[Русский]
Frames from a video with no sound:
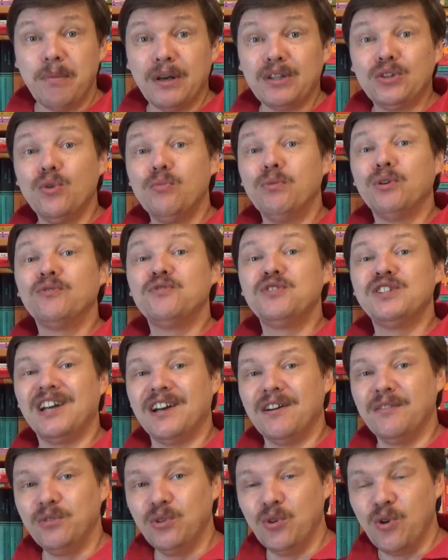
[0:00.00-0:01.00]
Потом он все
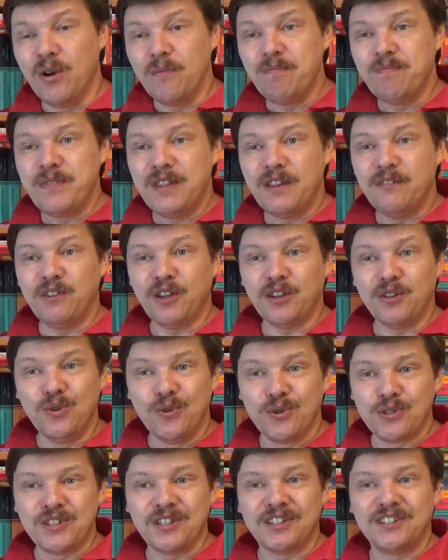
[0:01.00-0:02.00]
равно
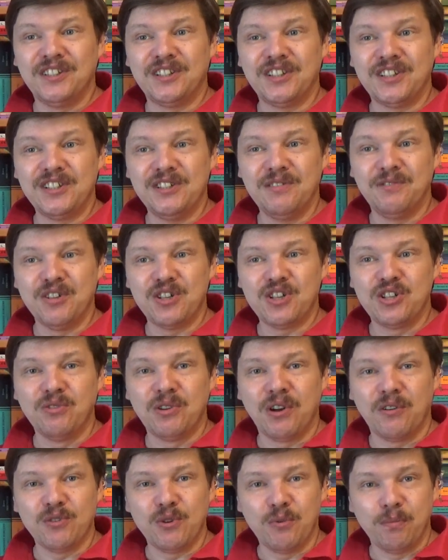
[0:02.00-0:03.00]
вернется к детективной
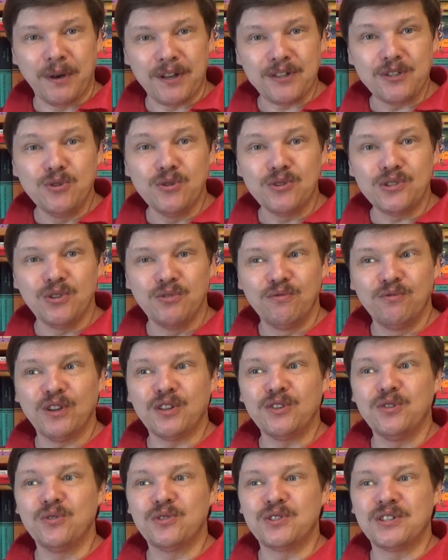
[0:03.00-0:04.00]
жилке, в нем проснется, он
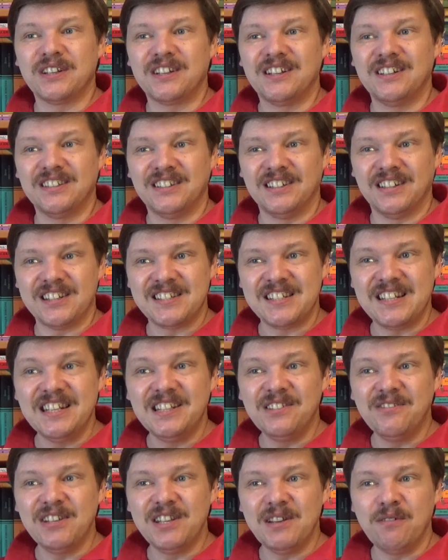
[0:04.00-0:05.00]
вернется к
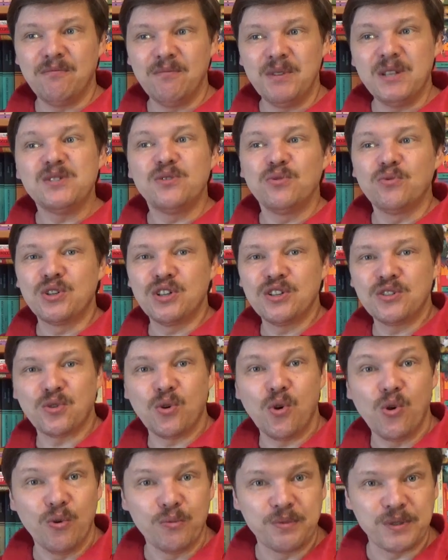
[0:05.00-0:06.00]
расследованиям вместе уже с
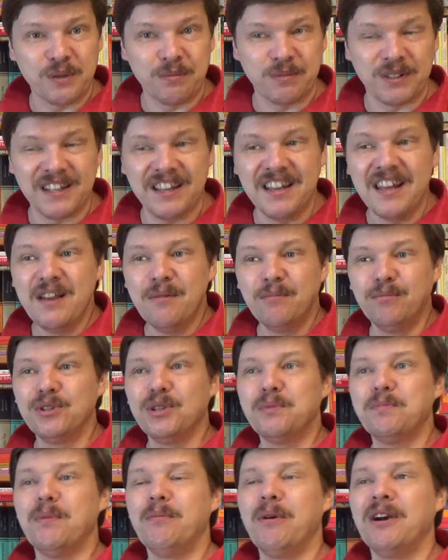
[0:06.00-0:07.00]
Холмсом, да,
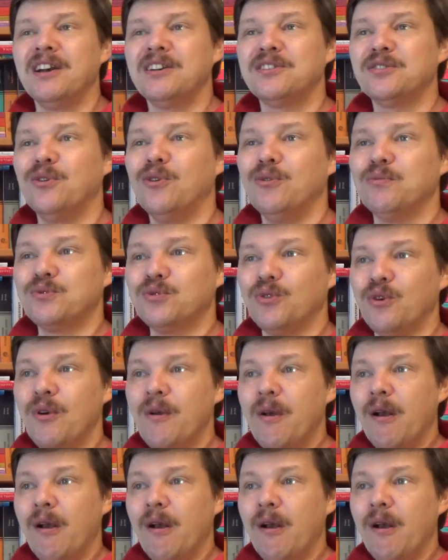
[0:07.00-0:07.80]
будет помогать Холмсу.